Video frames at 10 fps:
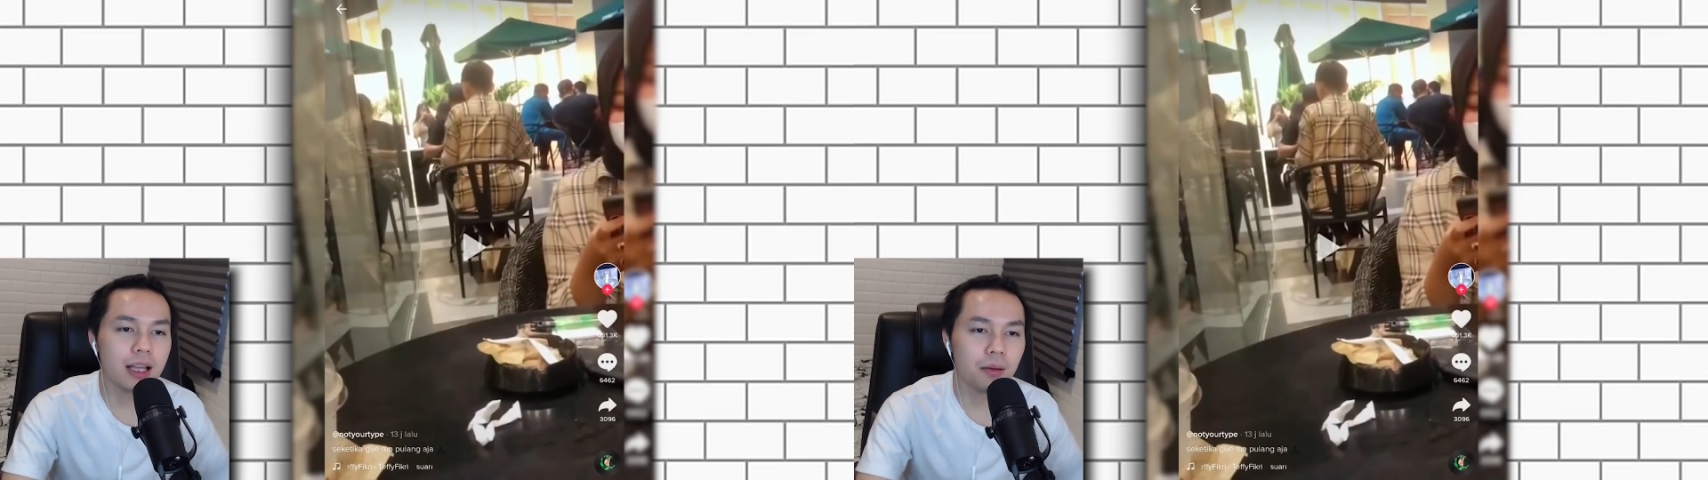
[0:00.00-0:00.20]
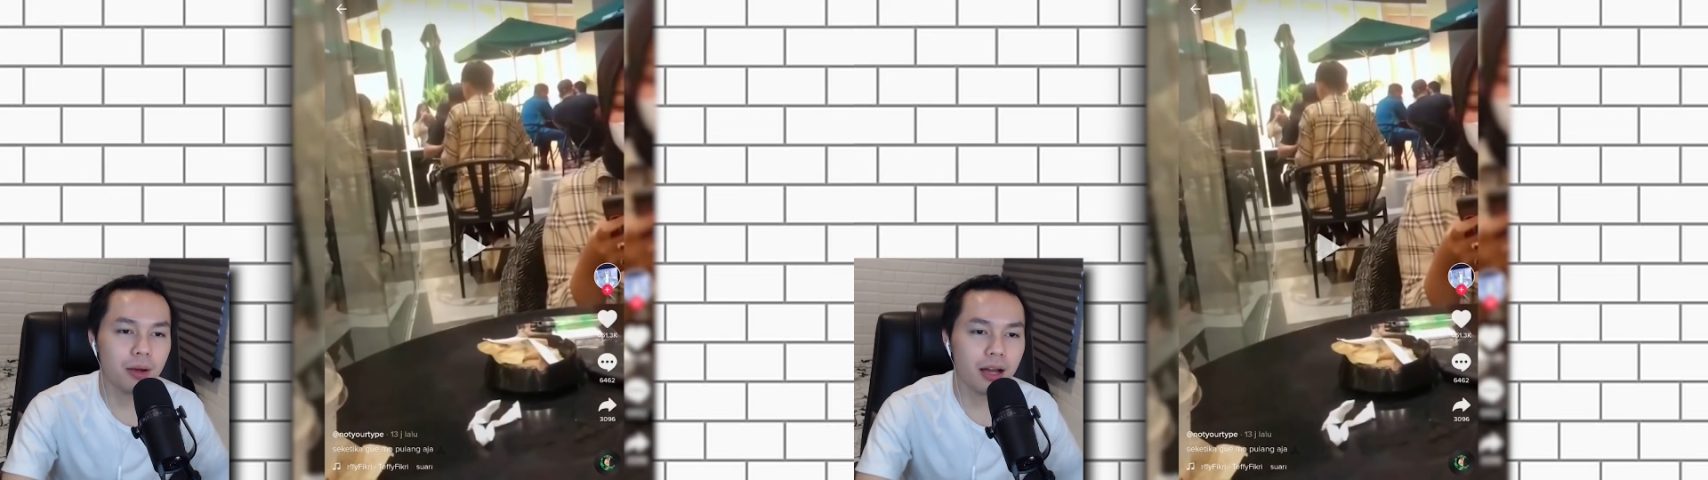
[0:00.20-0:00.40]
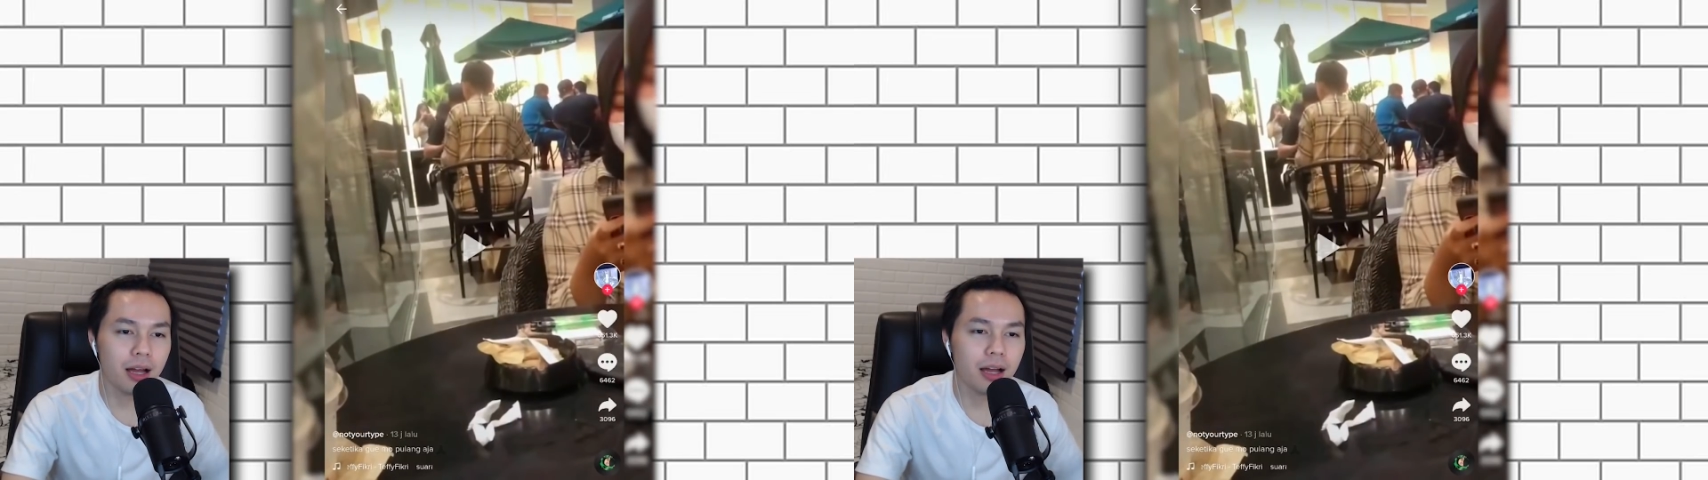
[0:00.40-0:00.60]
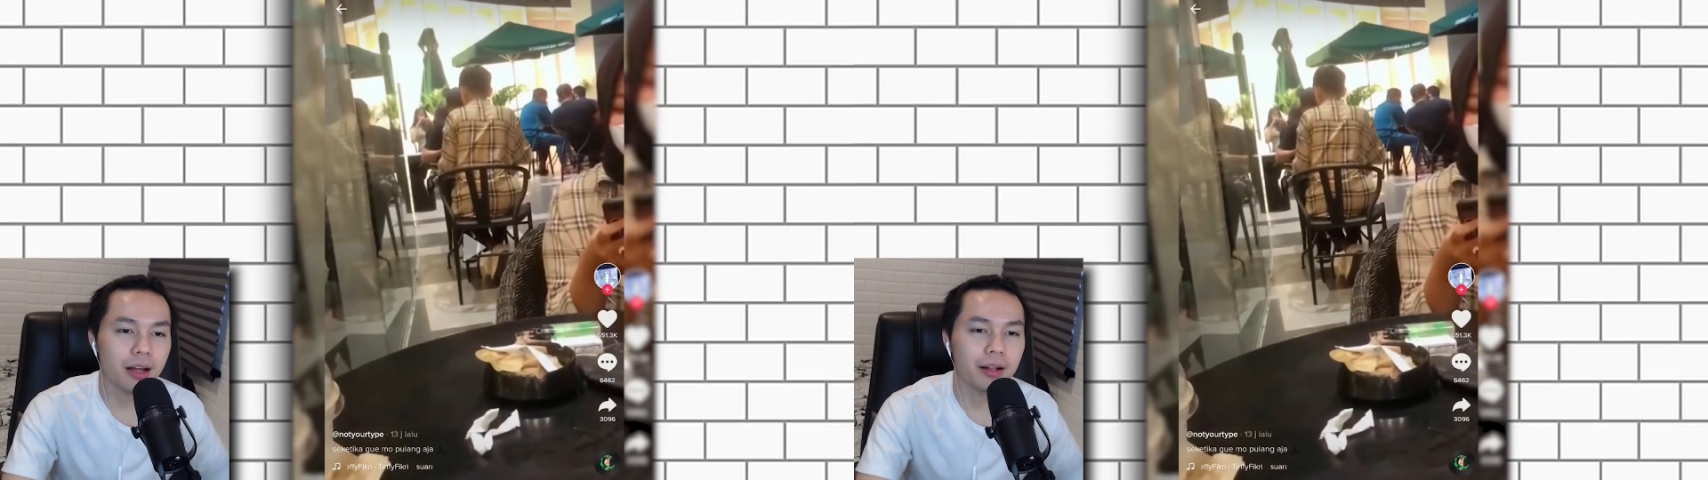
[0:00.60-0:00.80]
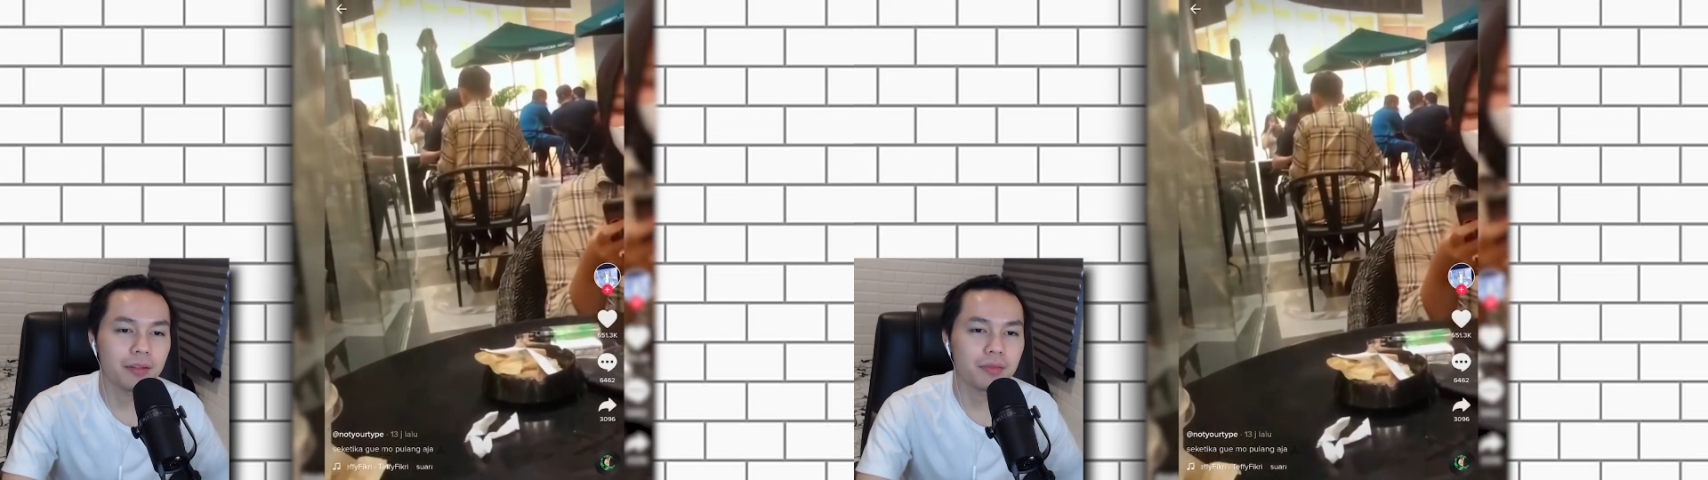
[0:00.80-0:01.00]

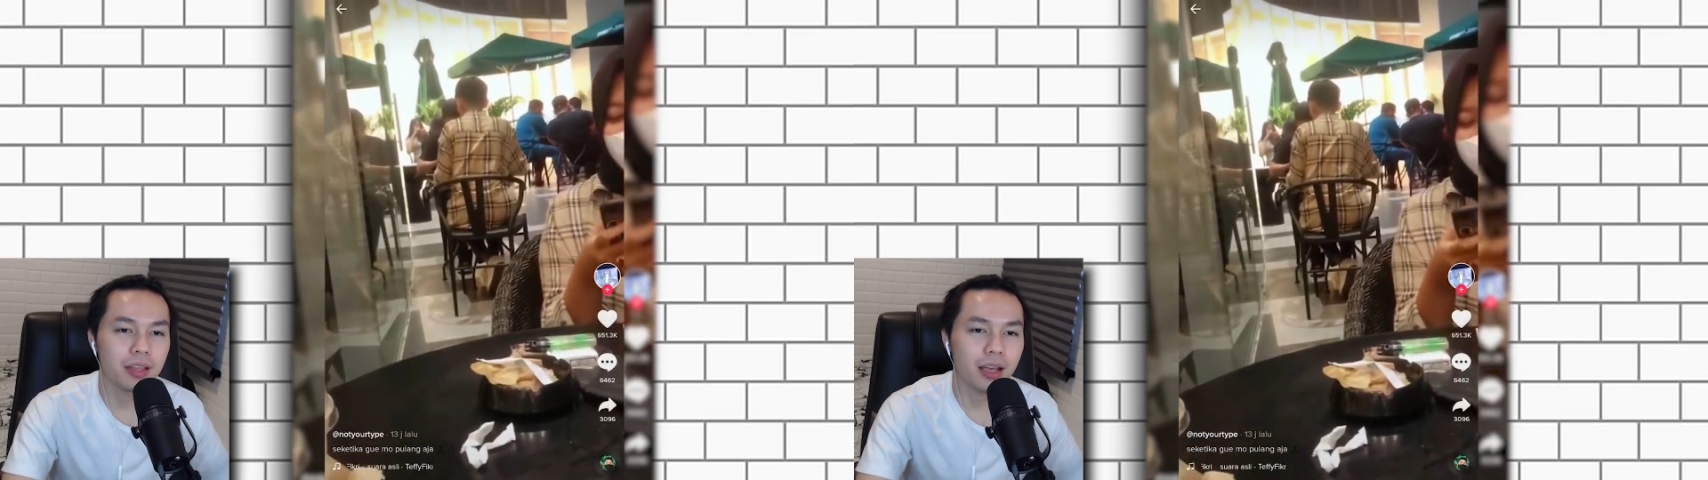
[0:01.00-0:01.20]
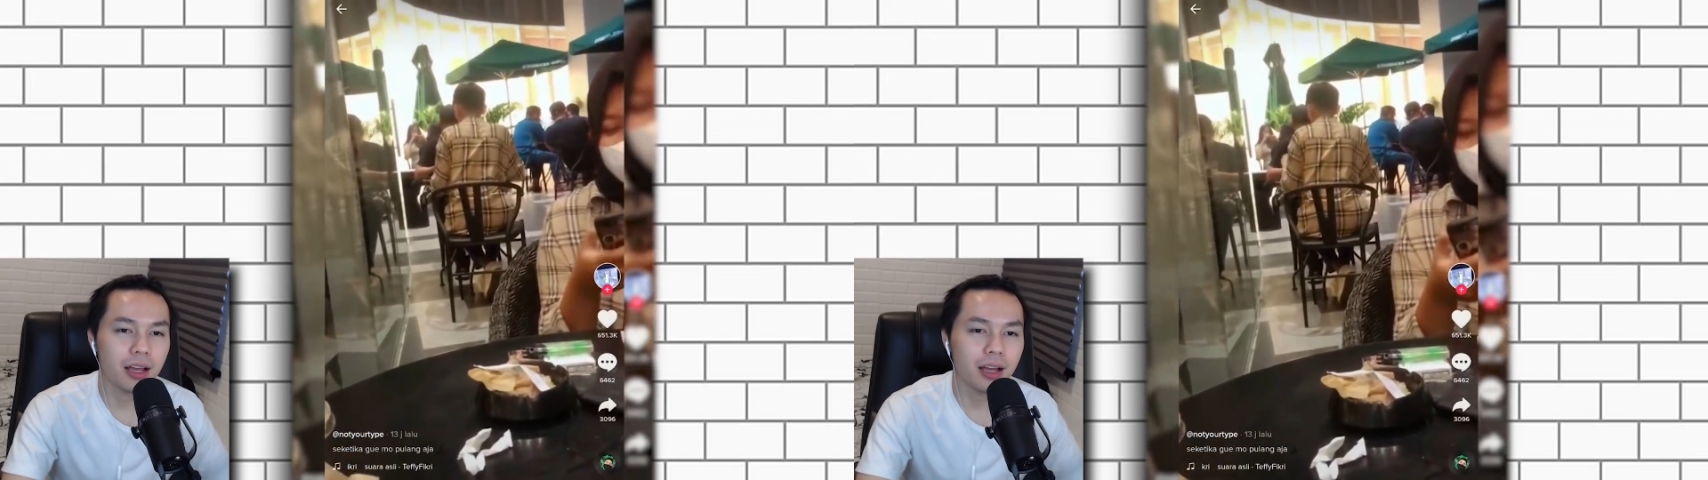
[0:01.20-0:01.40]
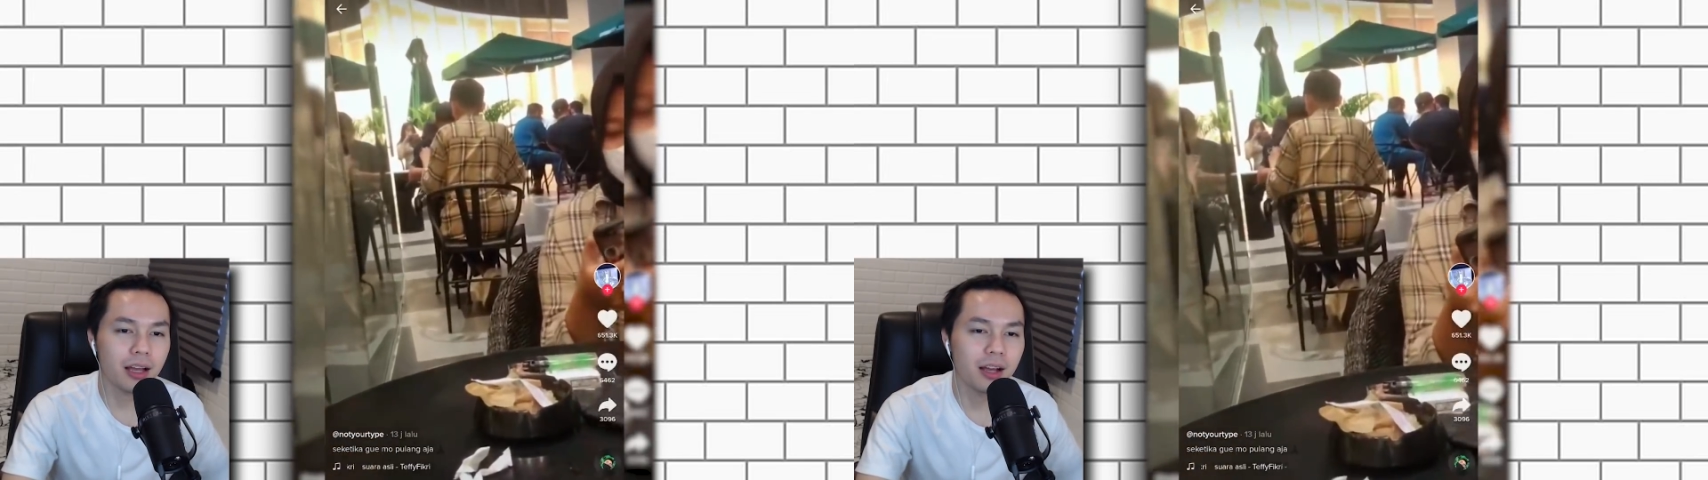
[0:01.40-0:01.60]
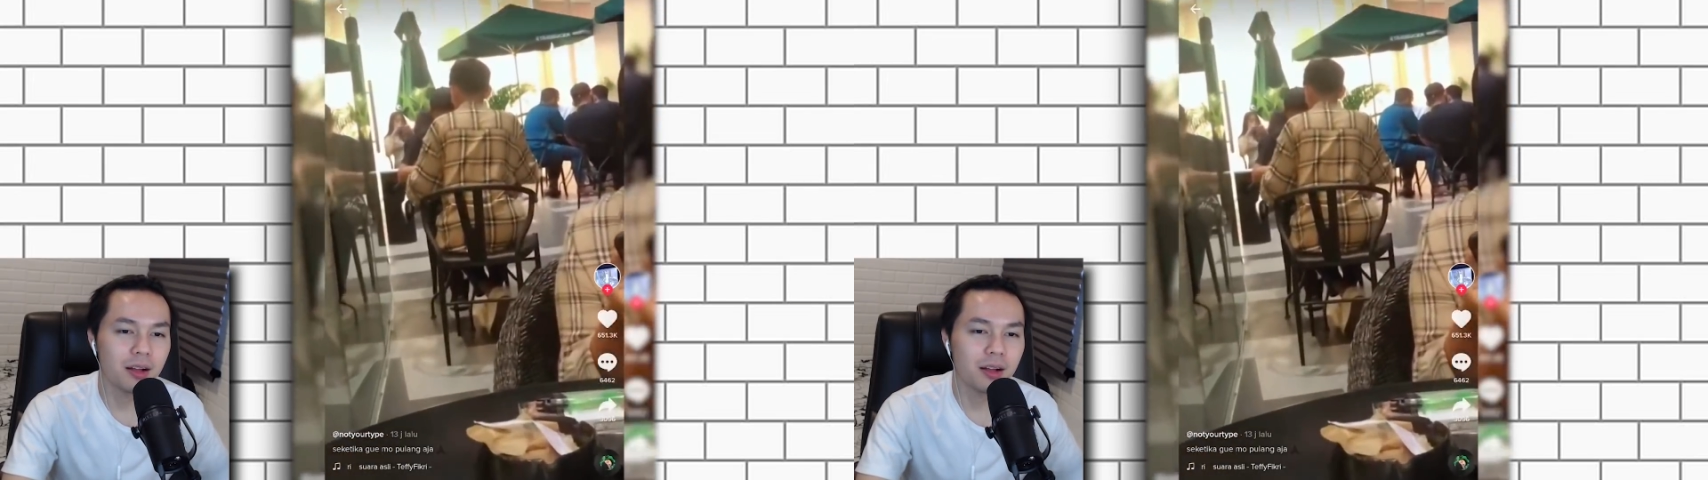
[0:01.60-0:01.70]
sama ya